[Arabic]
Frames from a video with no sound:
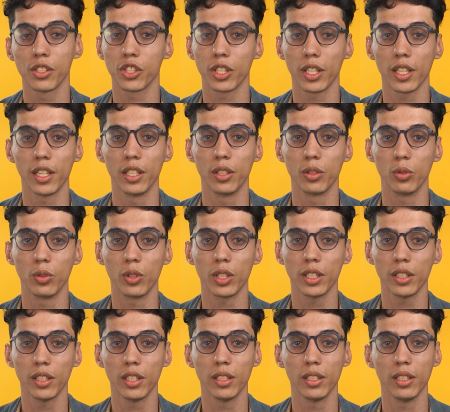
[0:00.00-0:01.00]
ان شاء الله نكون
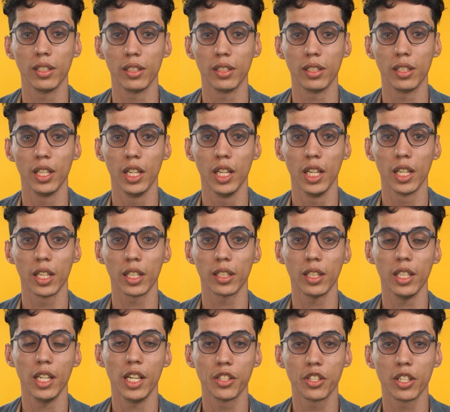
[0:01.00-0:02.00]
قد
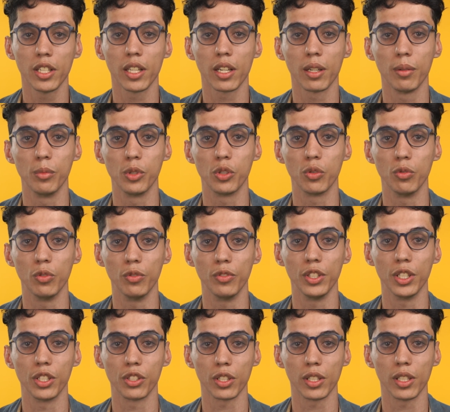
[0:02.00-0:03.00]
قد الحاجه اللي راهم يشوفوا
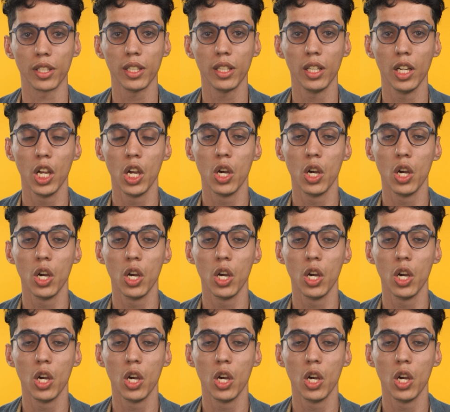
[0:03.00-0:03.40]
فيها ان شاء الله